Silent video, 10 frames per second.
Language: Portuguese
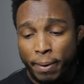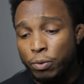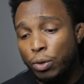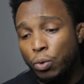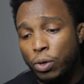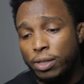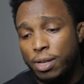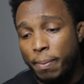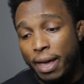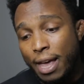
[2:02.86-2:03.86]
pergunta do Lucas
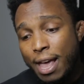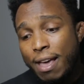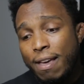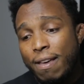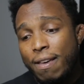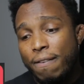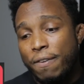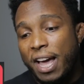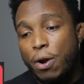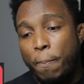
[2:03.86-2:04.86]
também.
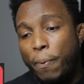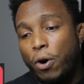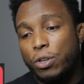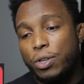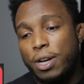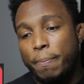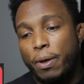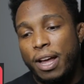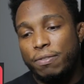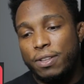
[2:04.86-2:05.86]
Ficar no pódio em
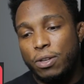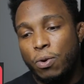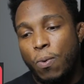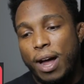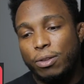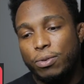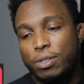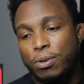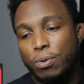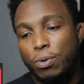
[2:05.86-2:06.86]
campeonato fazendo 4 ou
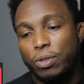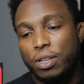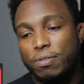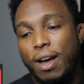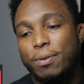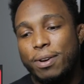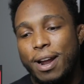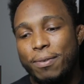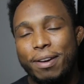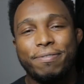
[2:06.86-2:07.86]
5 lutas vale um
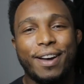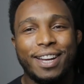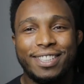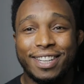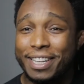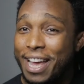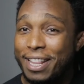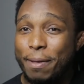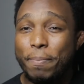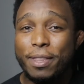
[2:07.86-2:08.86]
grau na faixa? Cara,
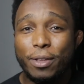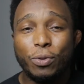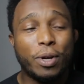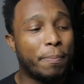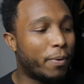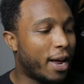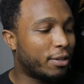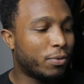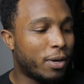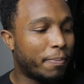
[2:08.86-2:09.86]
dependendo do campeonato,
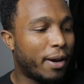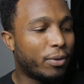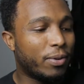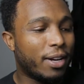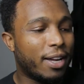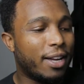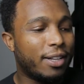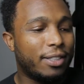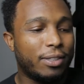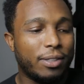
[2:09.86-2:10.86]
se for um campeonato
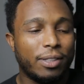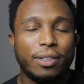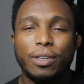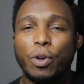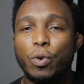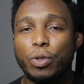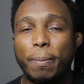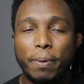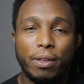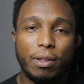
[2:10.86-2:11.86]
grande, ou
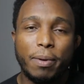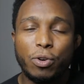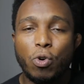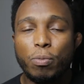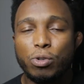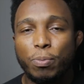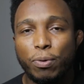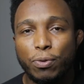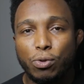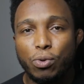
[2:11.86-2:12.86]
dependendo também de como o seu
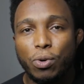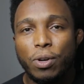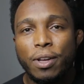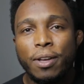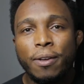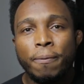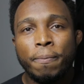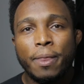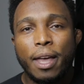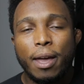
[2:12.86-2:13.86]
professor
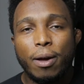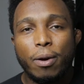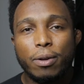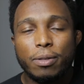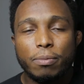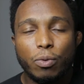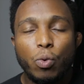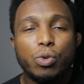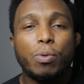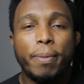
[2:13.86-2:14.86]
é,
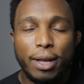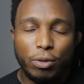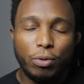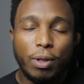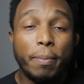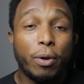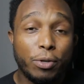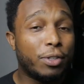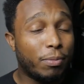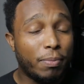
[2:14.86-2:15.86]
usa o método da
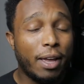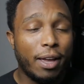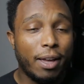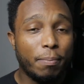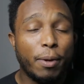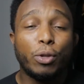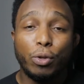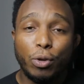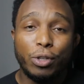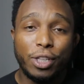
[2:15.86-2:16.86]
é,
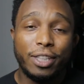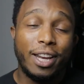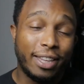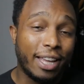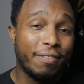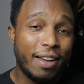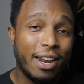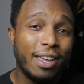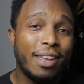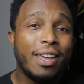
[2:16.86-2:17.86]
metodologia dele, até que
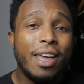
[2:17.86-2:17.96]
vale